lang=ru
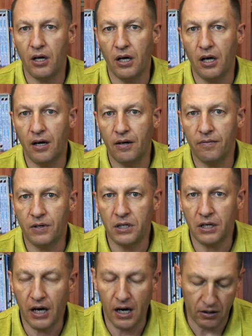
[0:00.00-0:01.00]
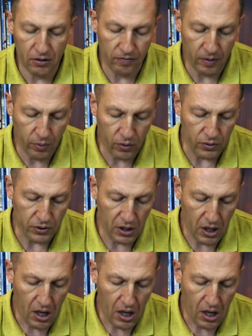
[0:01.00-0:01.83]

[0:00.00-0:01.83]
и возникает вопрос,